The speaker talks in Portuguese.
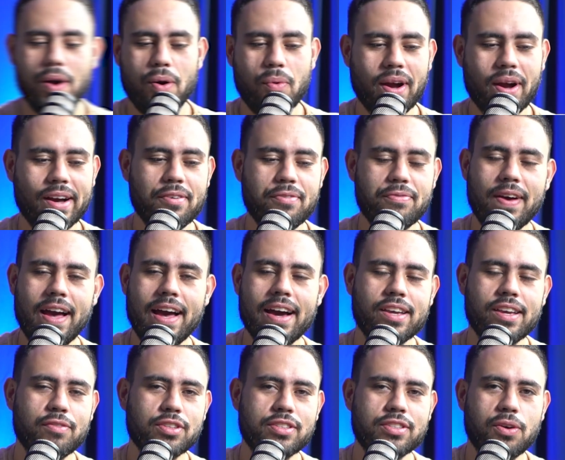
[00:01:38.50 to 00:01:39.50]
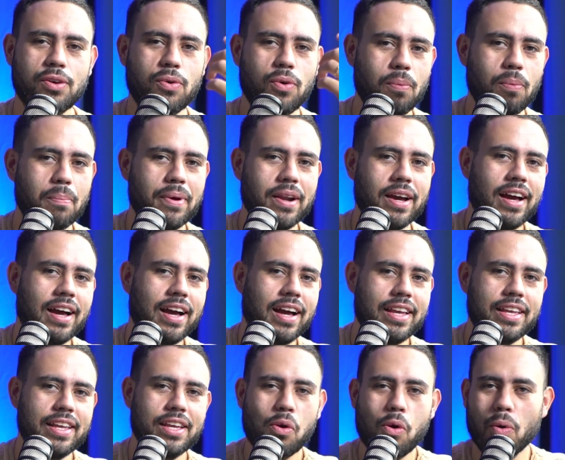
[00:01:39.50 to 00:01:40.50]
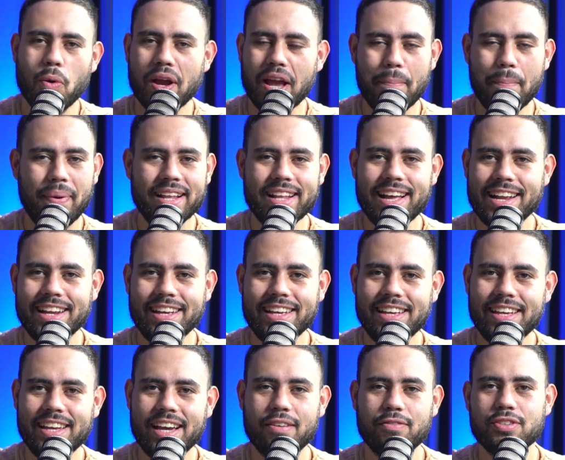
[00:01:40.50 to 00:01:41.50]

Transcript: é o café que você compra em qualquer padaria,